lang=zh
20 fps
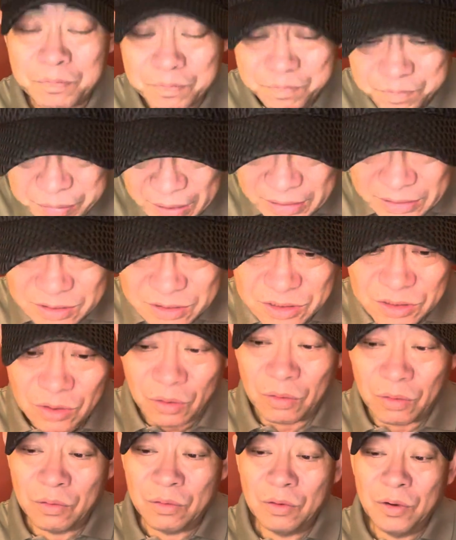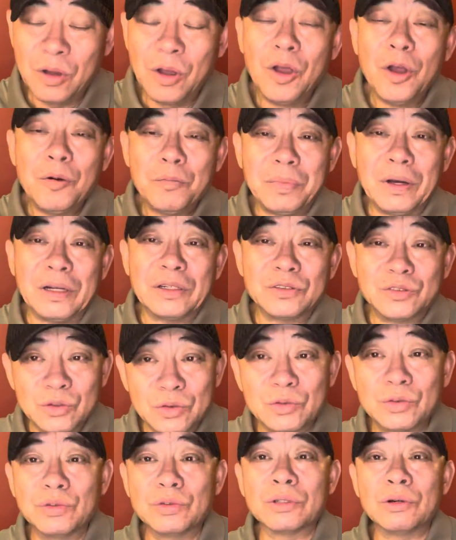办校、办
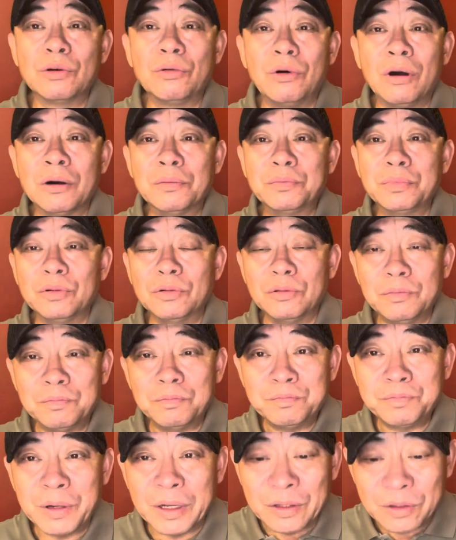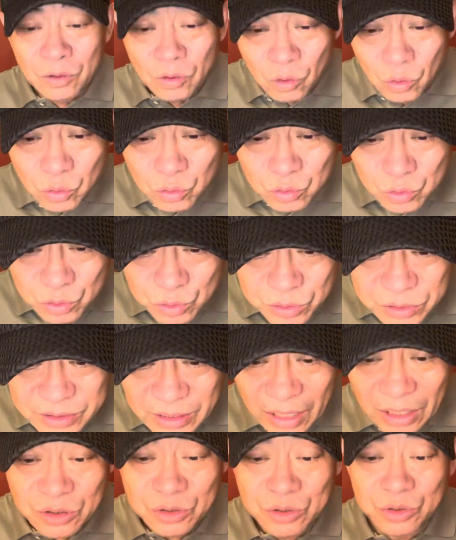中共的黄埔、办红军
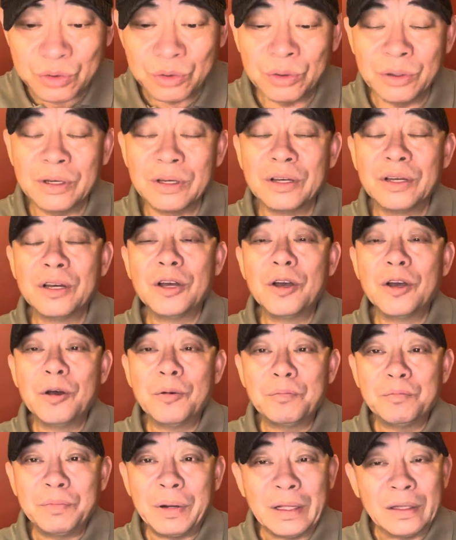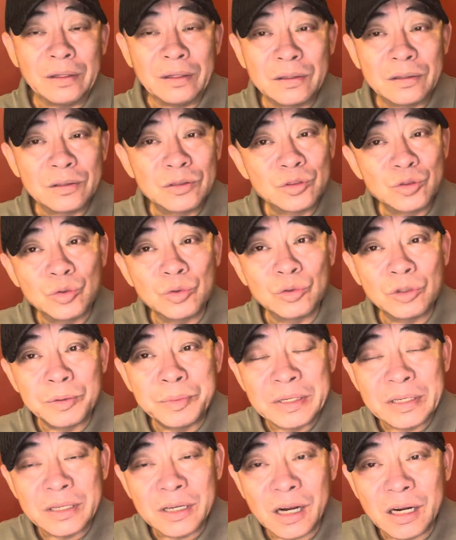大学、办中国人
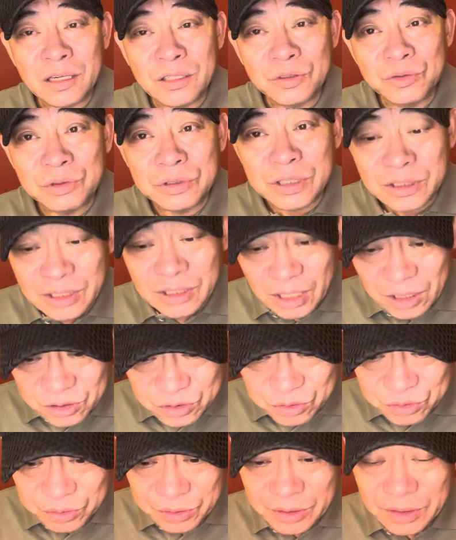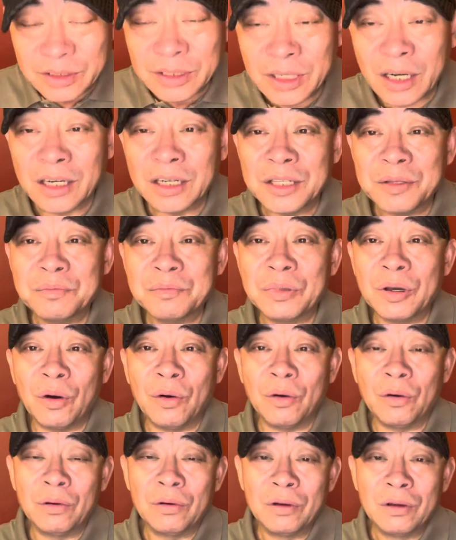民抗日军政大学，让林
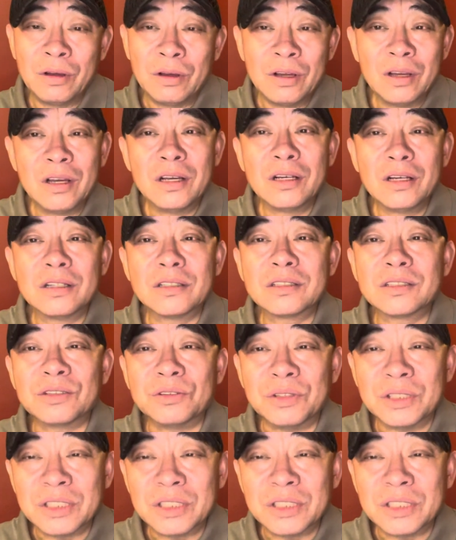彪做